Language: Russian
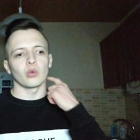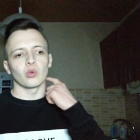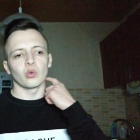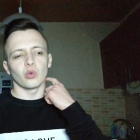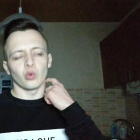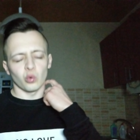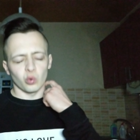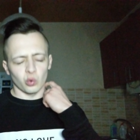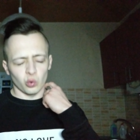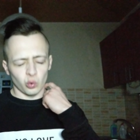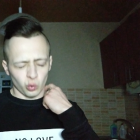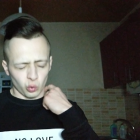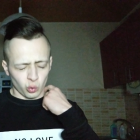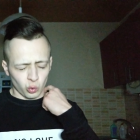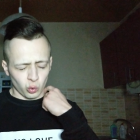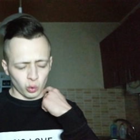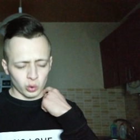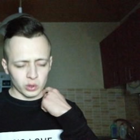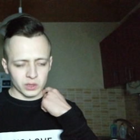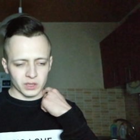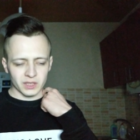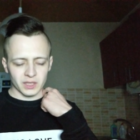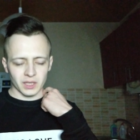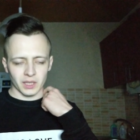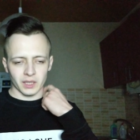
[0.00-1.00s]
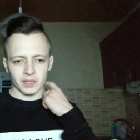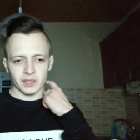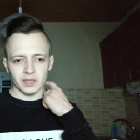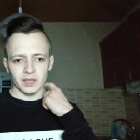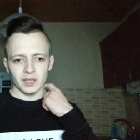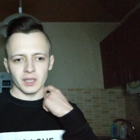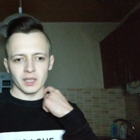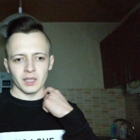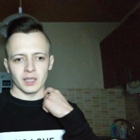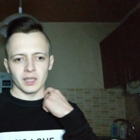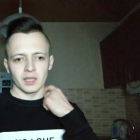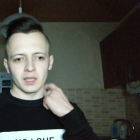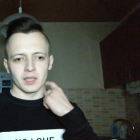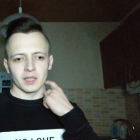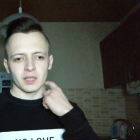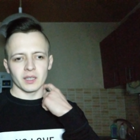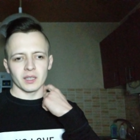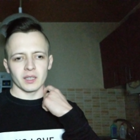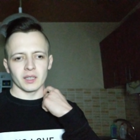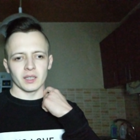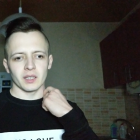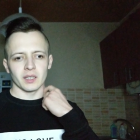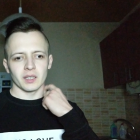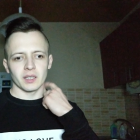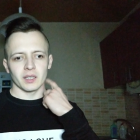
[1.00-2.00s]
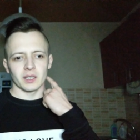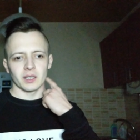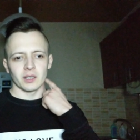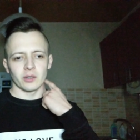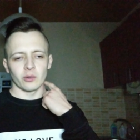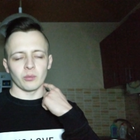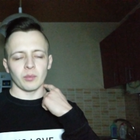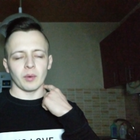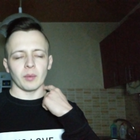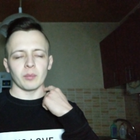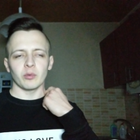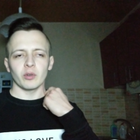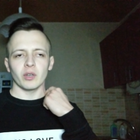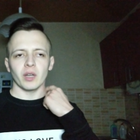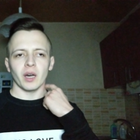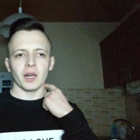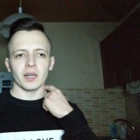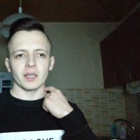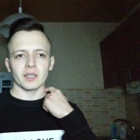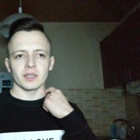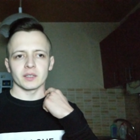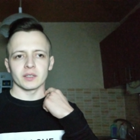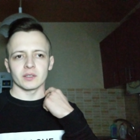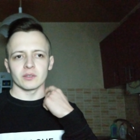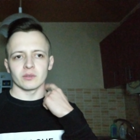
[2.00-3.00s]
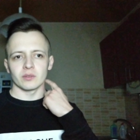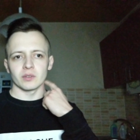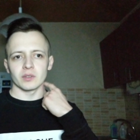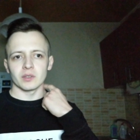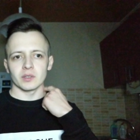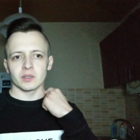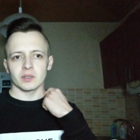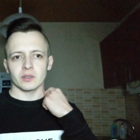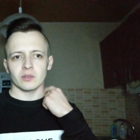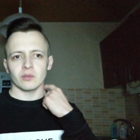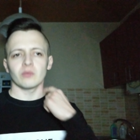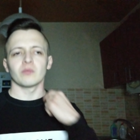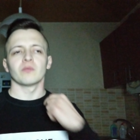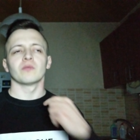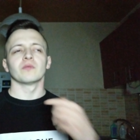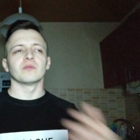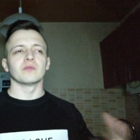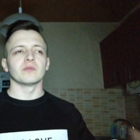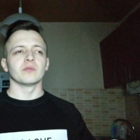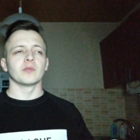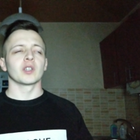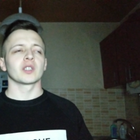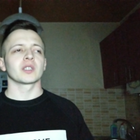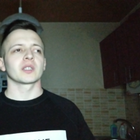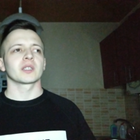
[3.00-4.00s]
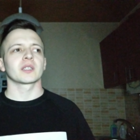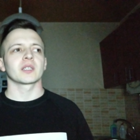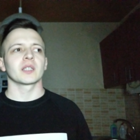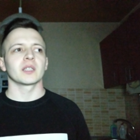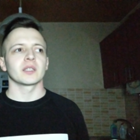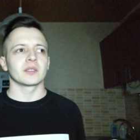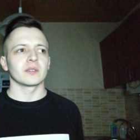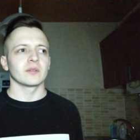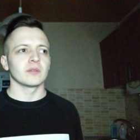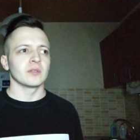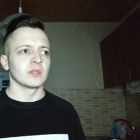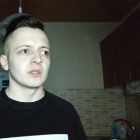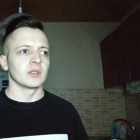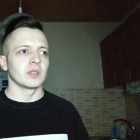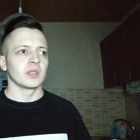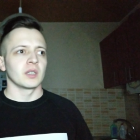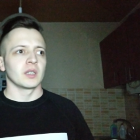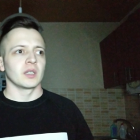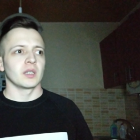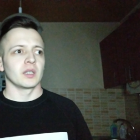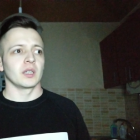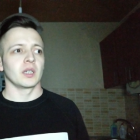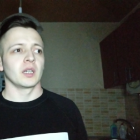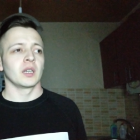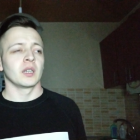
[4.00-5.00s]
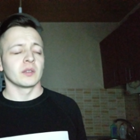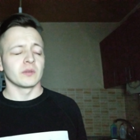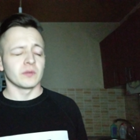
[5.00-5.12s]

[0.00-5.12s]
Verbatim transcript: узкой э, ну, популярности. То есть, ну, можно сказать, э,